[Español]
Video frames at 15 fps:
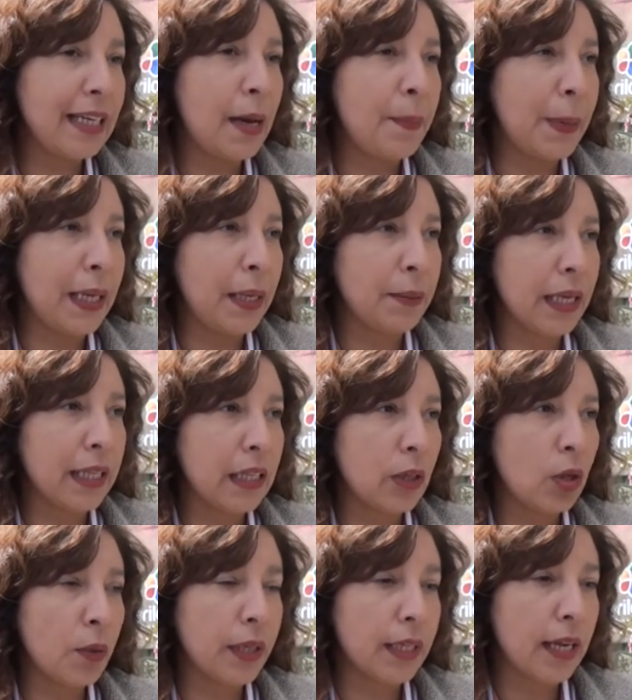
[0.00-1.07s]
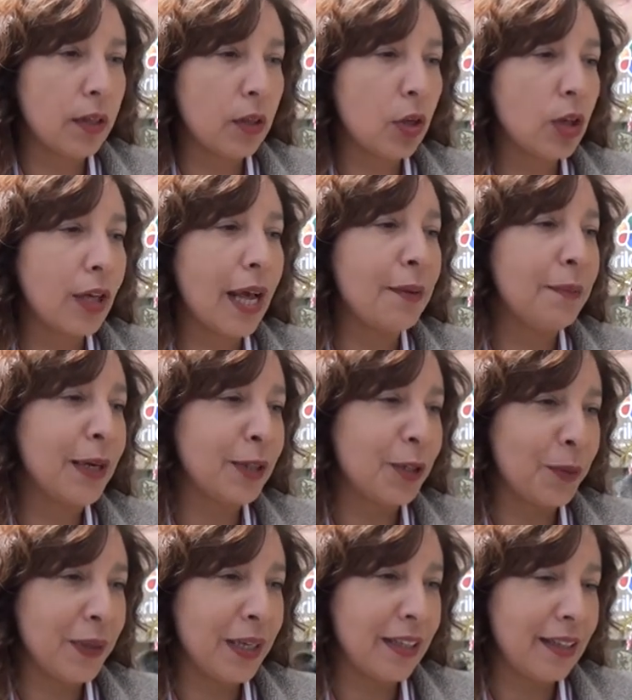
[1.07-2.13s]
Las palabras del gobernador
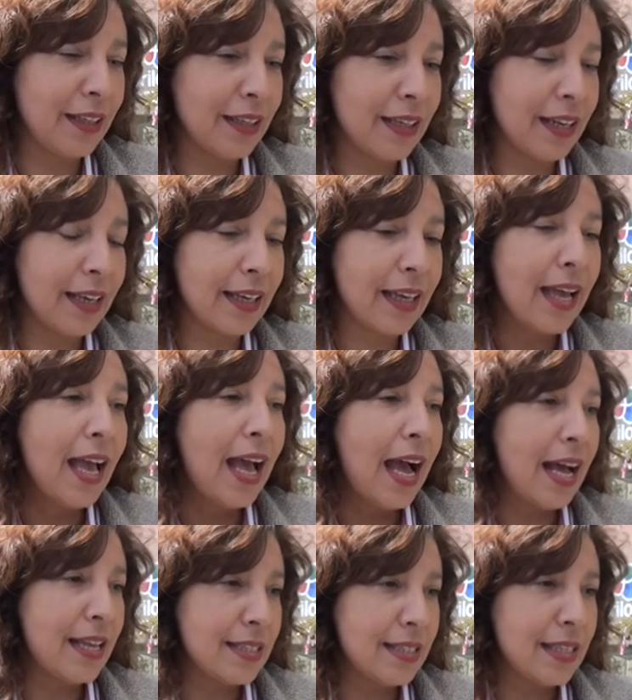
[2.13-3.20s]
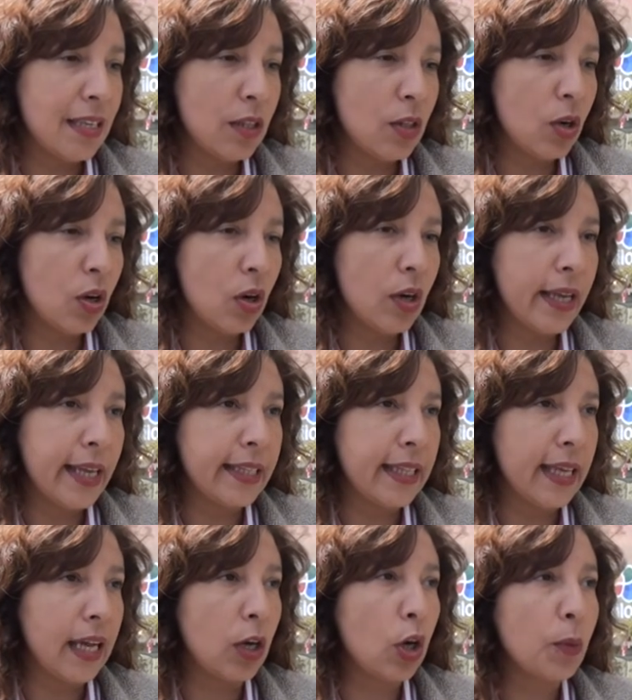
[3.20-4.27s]
Alberto Beretignec han sido
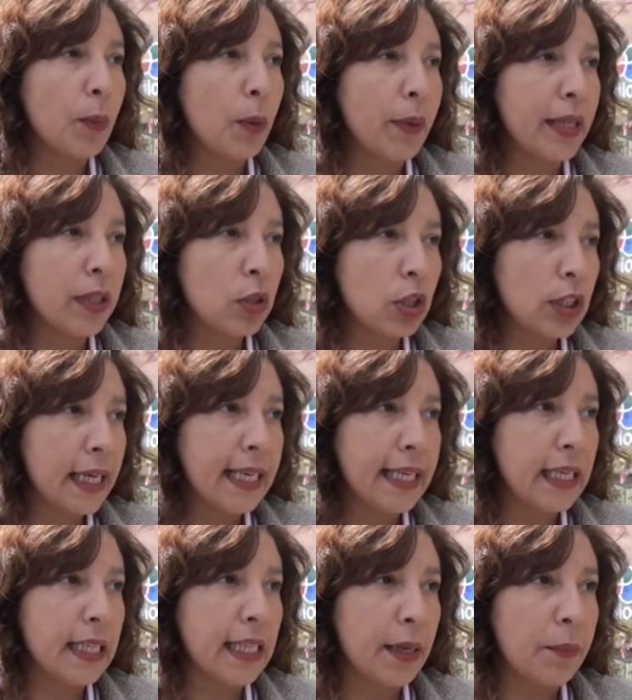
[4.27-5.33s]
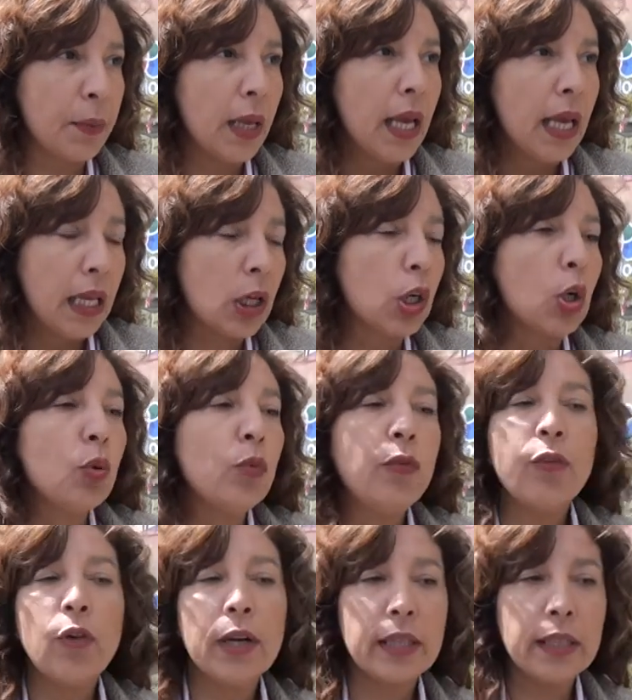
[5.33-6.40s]
este, conmovedoras y, de, y con un
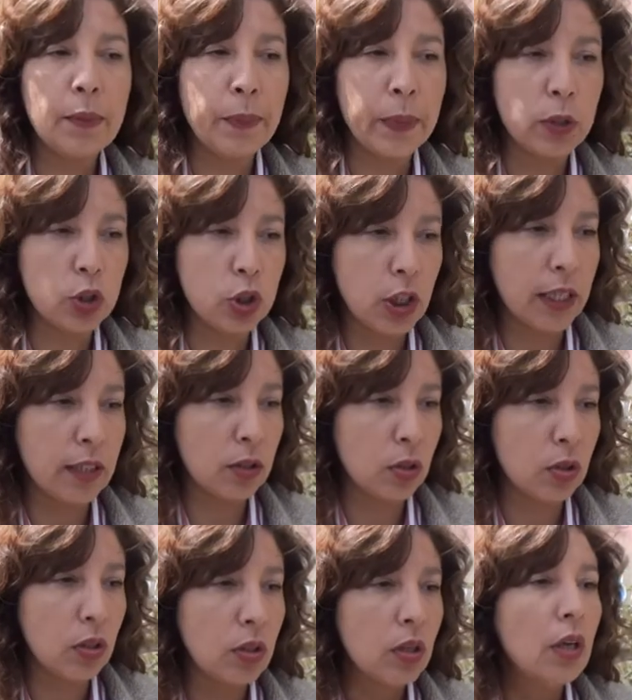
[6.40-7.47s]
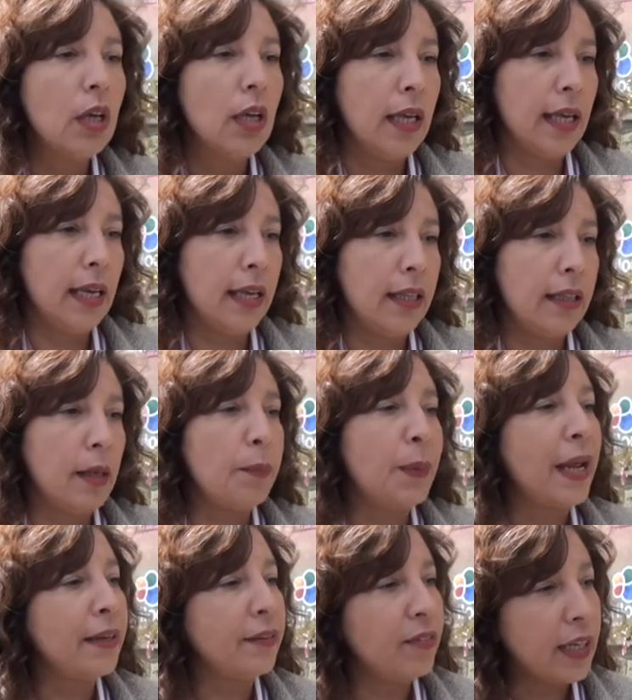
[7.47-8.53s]
fuerte proyecto eh, de
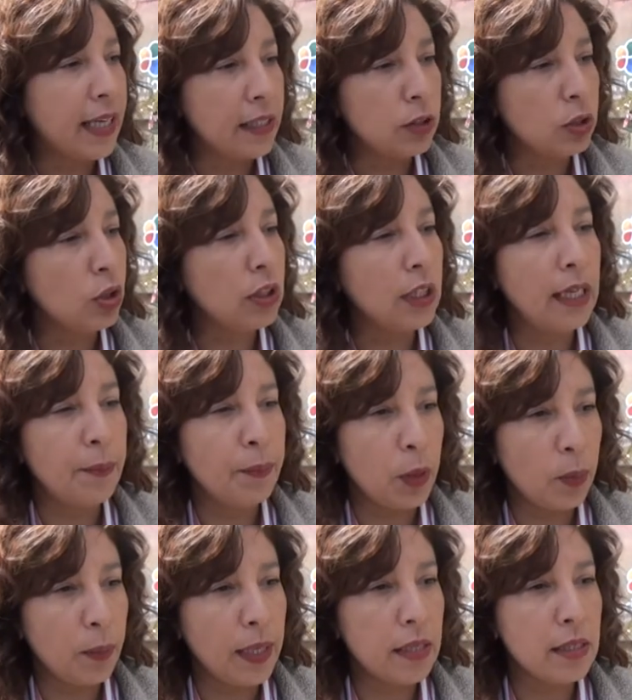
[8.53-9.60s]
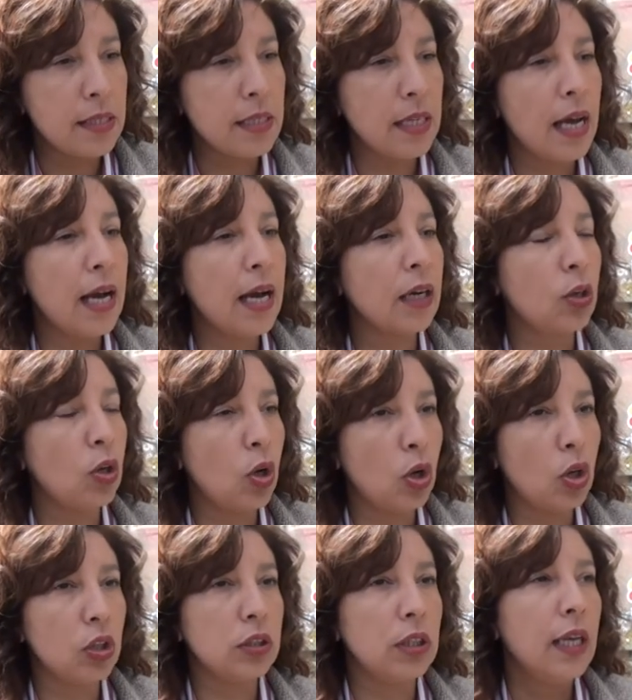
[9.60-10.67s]
planificación de la provincia,
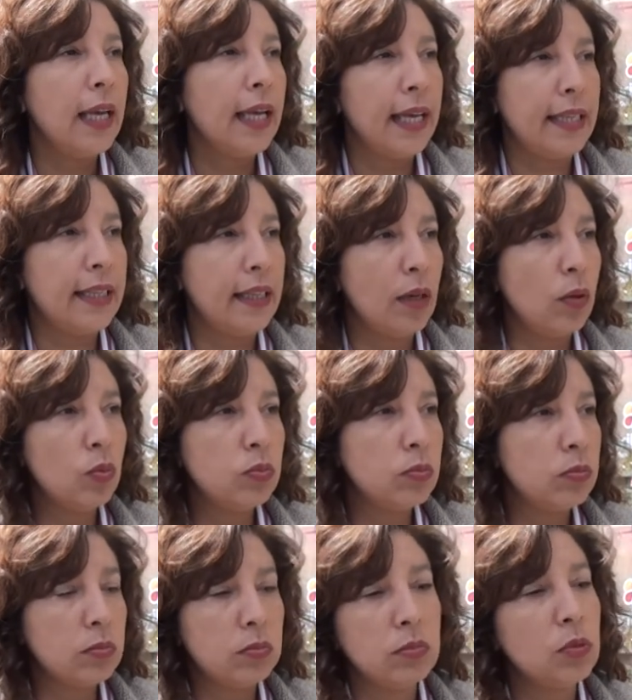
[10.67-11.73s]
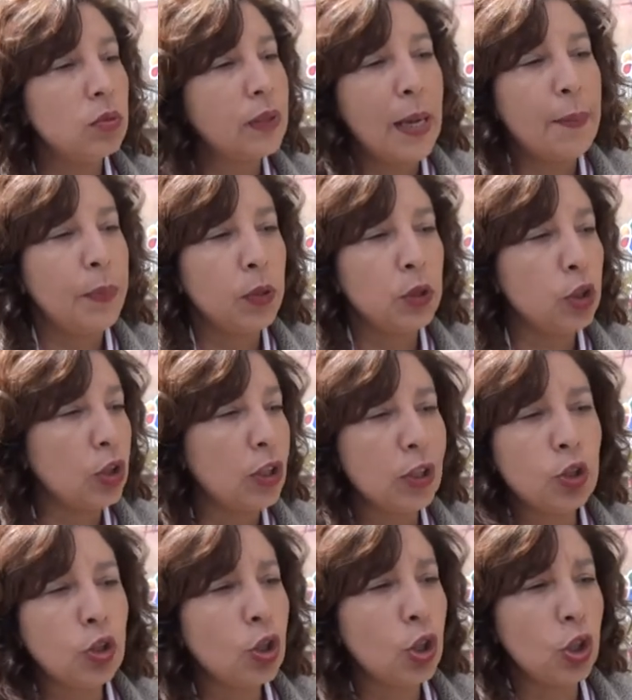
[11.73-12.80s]
con este, un, apoyo de
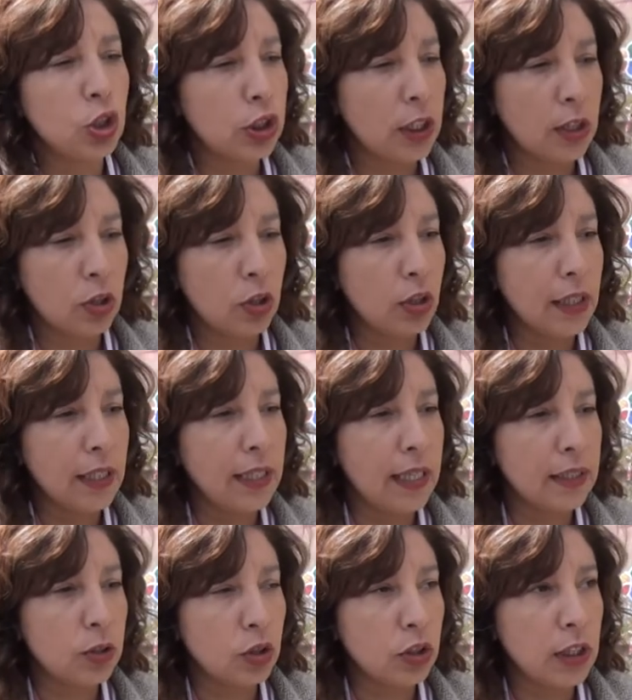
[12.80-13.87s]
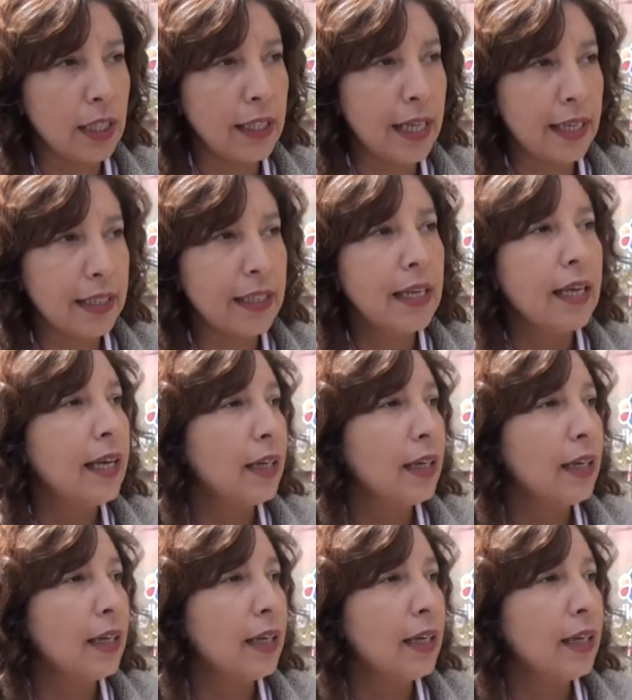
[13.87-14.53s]
todos los sectores de la sociedad,